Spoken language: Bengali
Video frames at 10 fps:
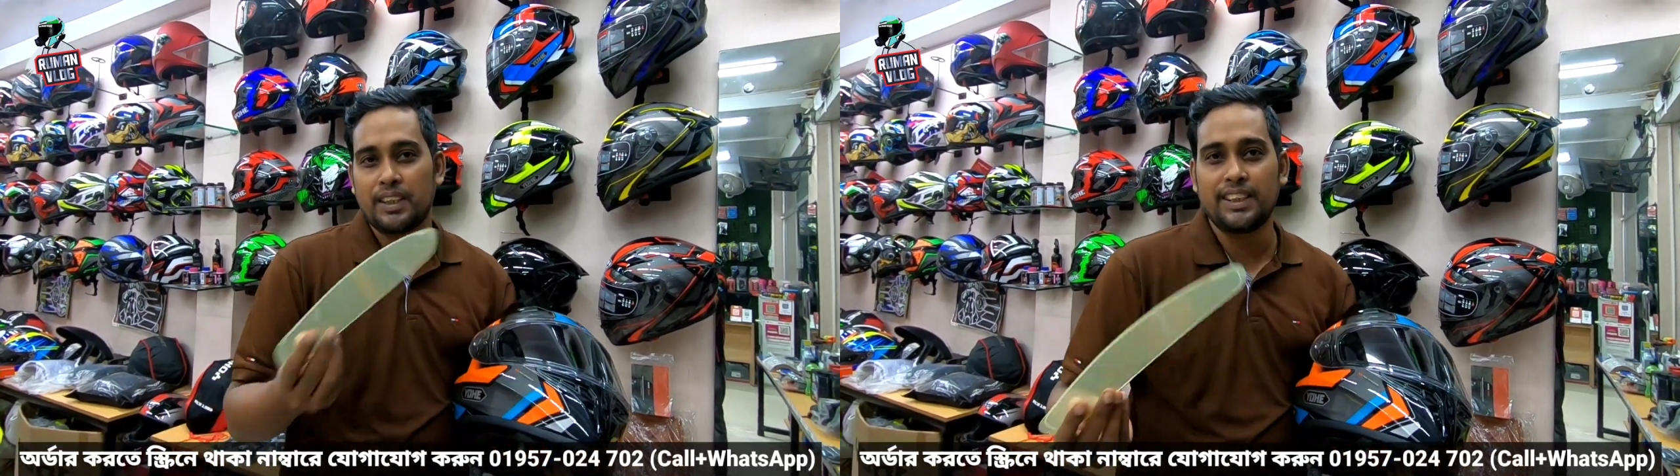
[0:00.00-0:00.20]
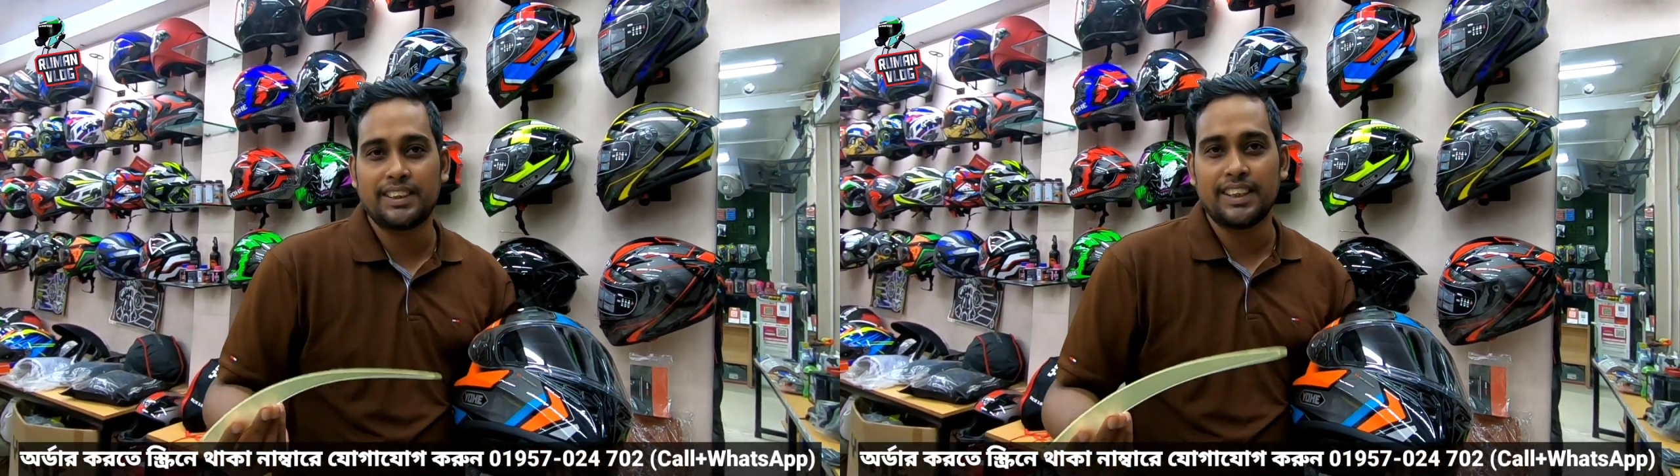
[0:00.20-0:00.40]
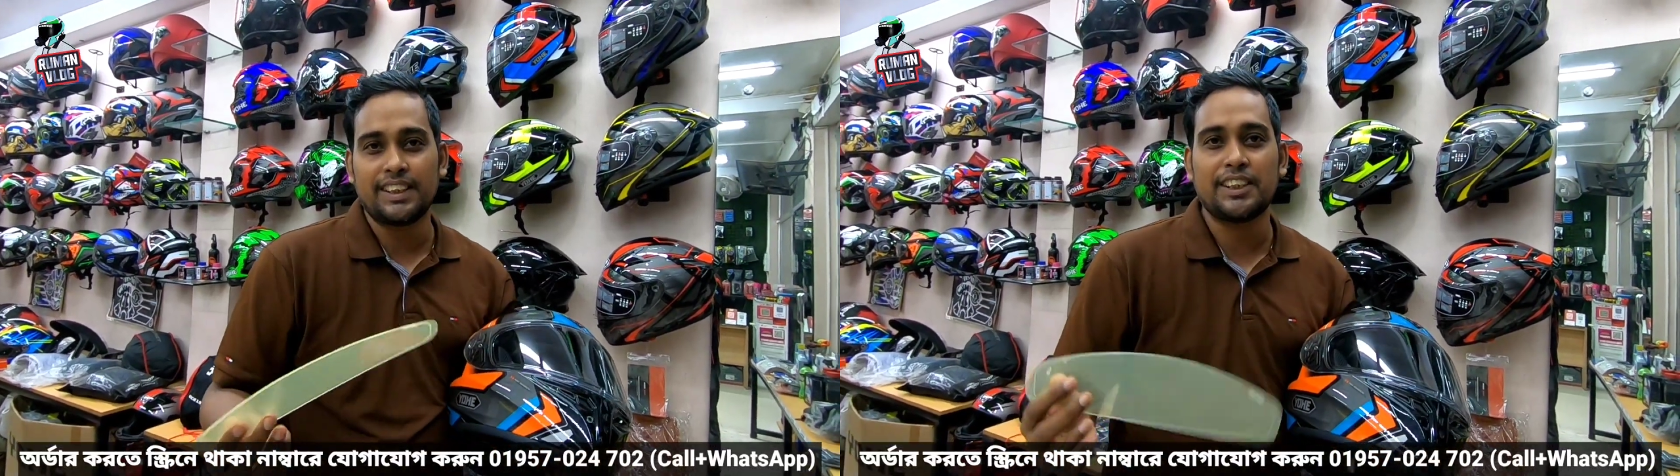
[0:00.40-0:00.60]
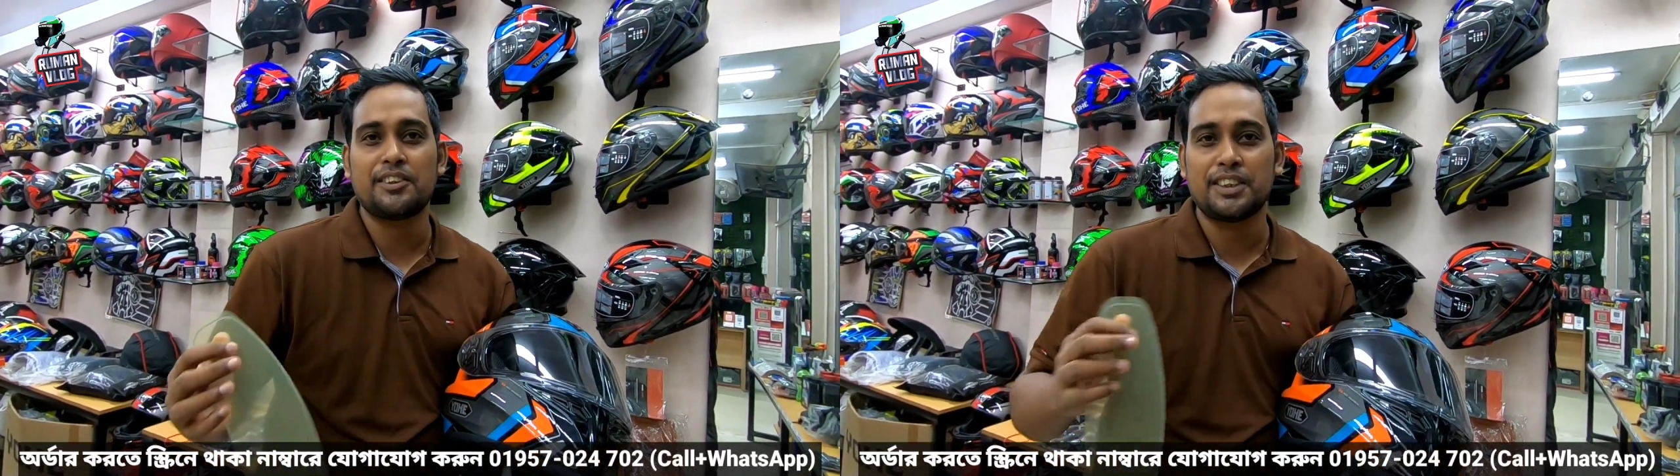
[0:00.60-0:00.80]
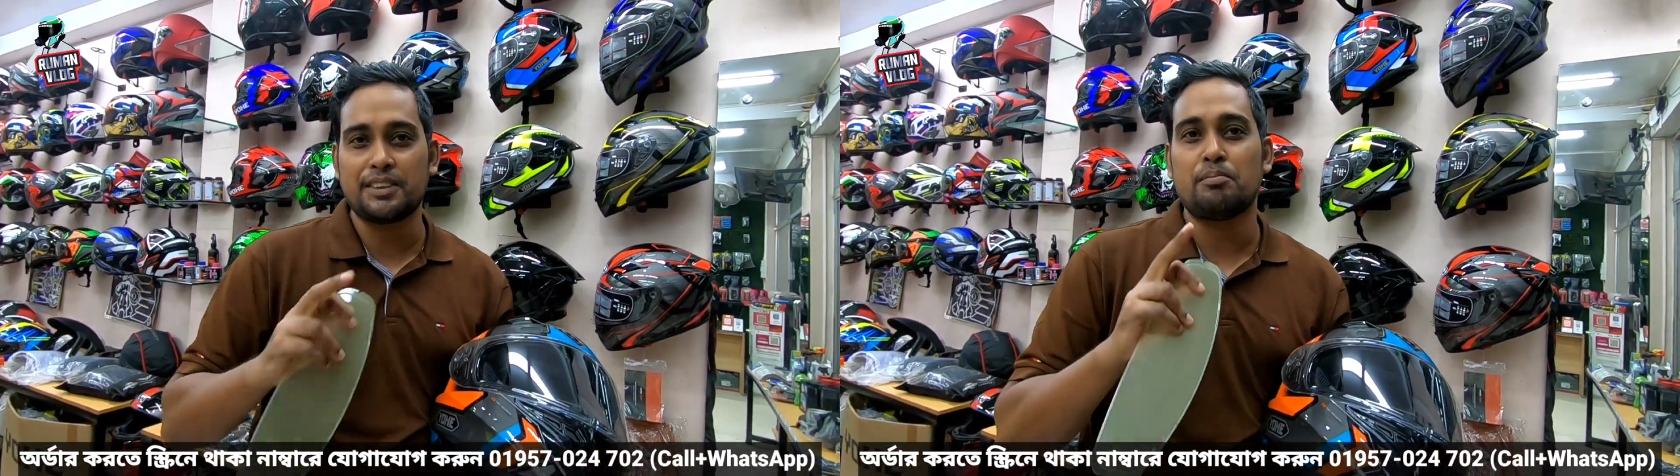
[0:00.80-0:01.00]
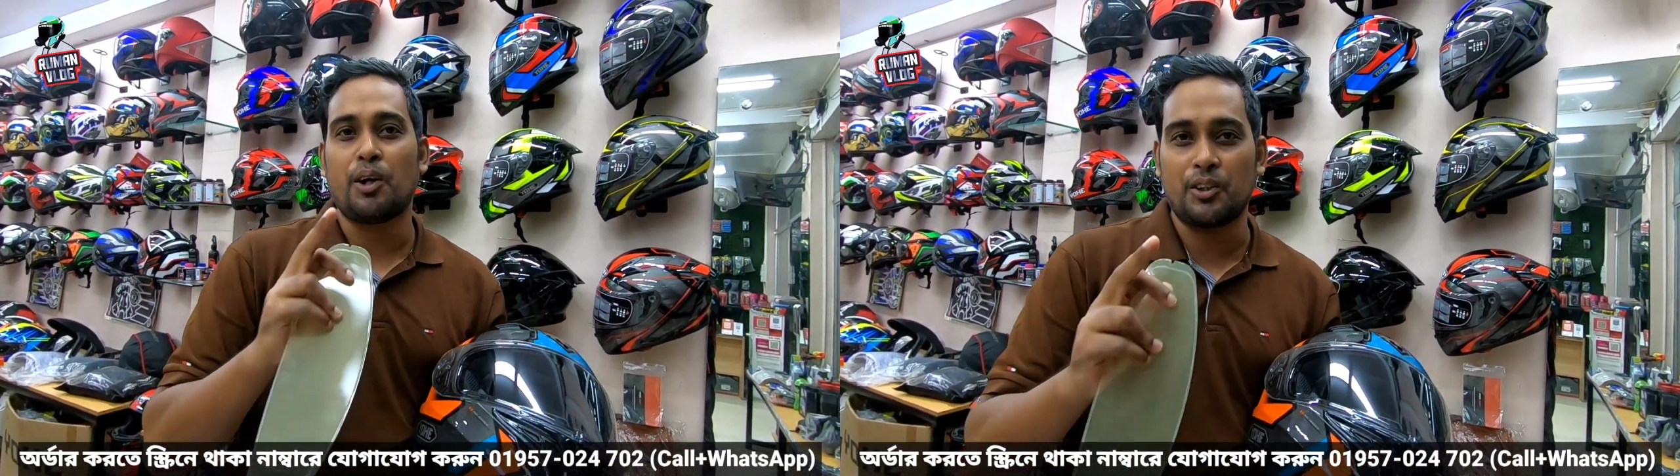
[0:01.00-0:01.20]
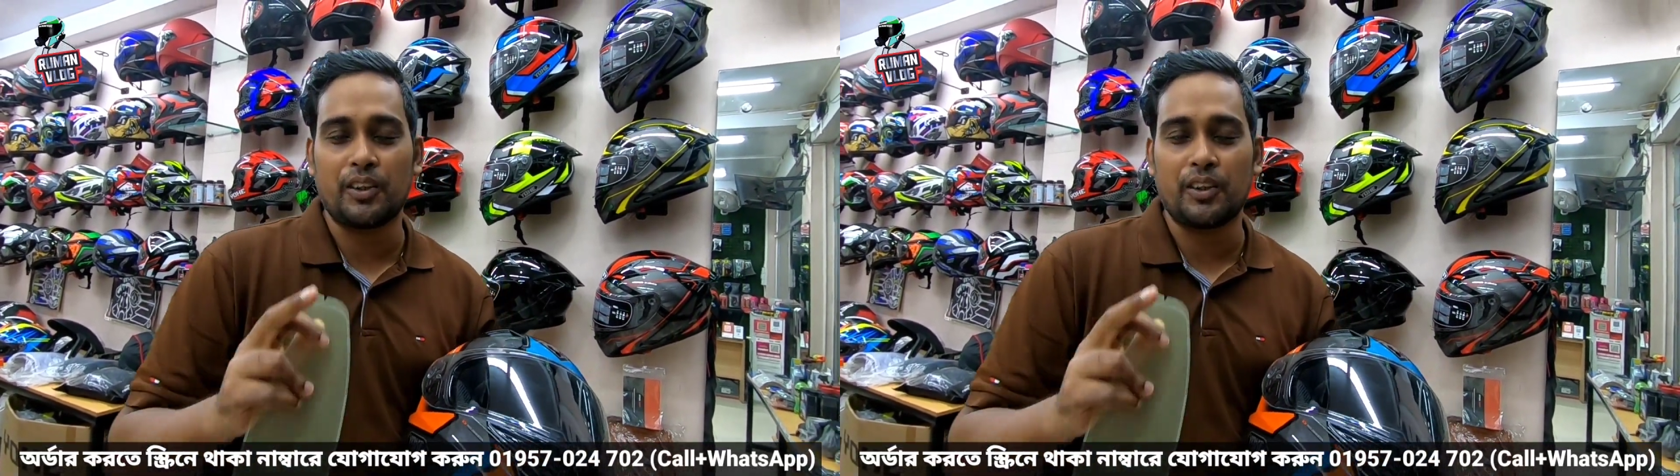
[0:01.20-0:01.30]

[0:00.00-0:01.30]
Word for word: ফ্রি দিচ্ছে সেটা হচ্ছে মটো